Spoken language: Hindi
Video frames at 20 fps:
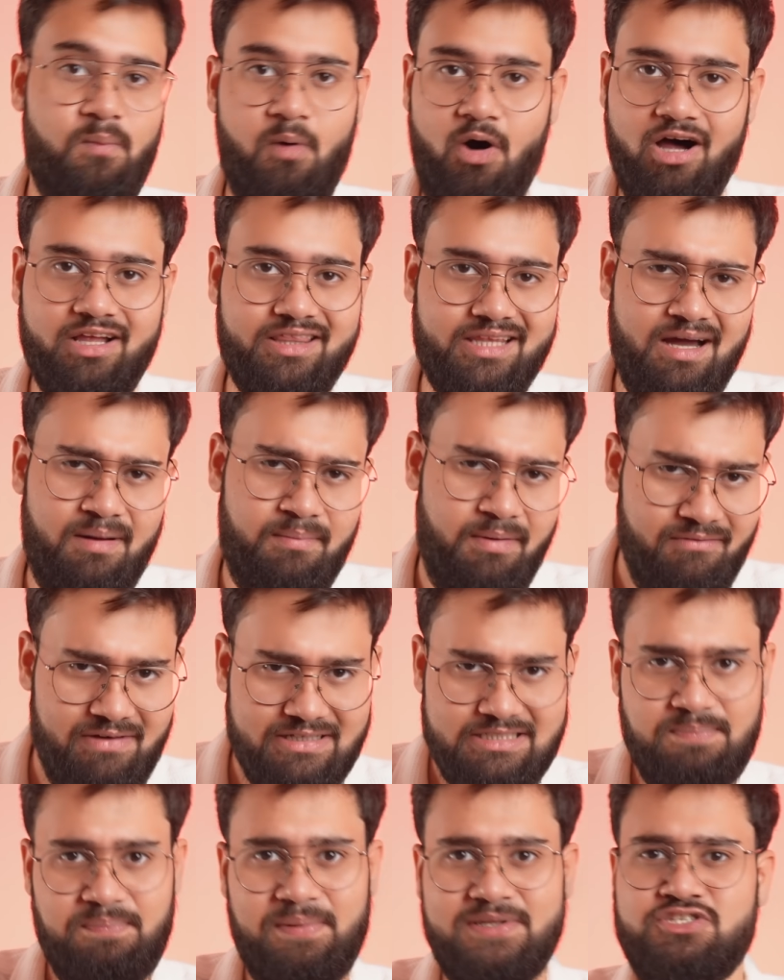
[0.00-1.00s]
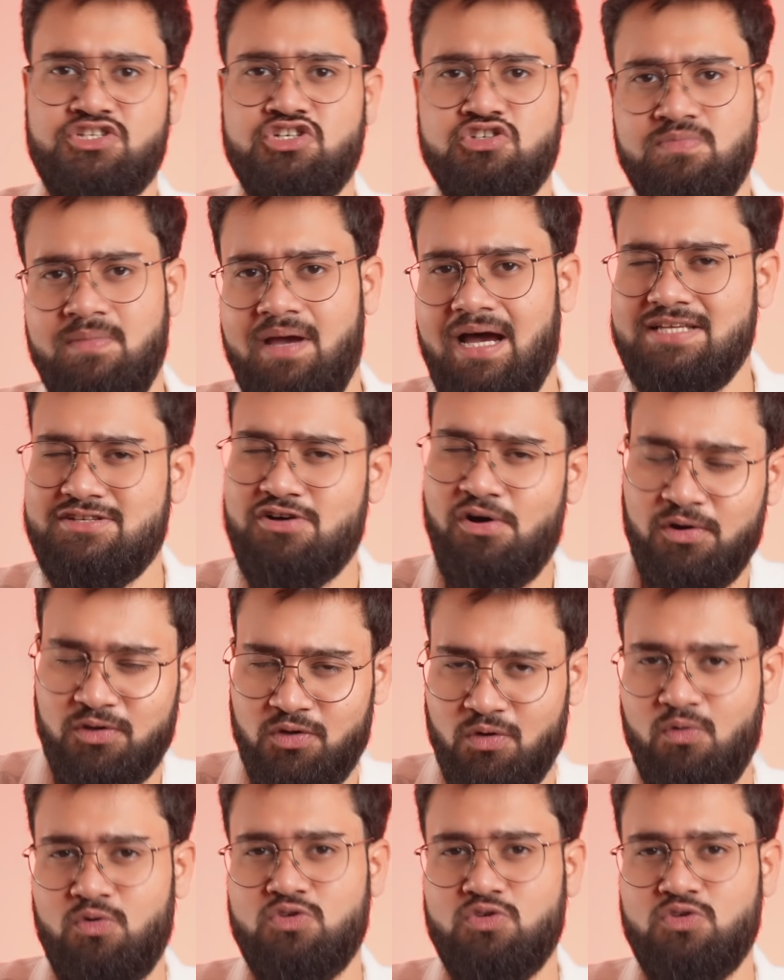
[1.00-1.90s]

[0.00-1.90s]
बहुत कम है वैसे पच्चीस में आ जाओगे तो